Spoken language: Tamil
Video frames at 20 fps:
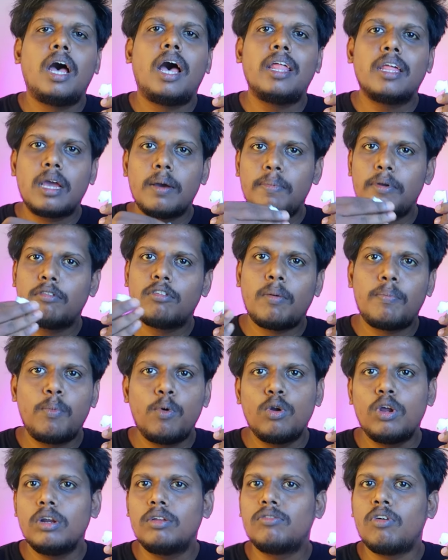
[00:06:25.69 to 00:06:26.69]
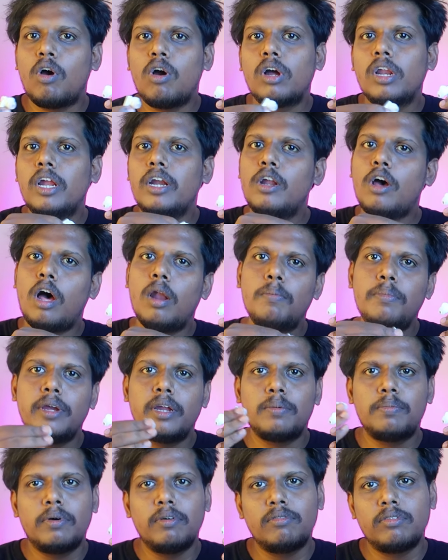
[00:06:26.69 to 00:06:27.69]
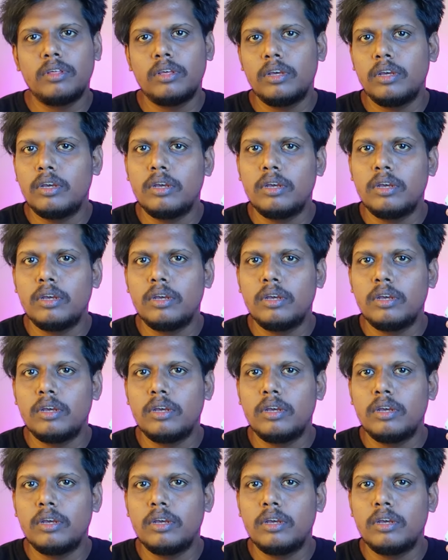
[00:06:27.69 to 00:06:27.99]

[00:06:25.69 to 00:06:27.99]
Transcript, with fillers: அதுக்கப்புறம் சப்போர்ட்டட் சாங்கில் டால்பி அட்மாஸ்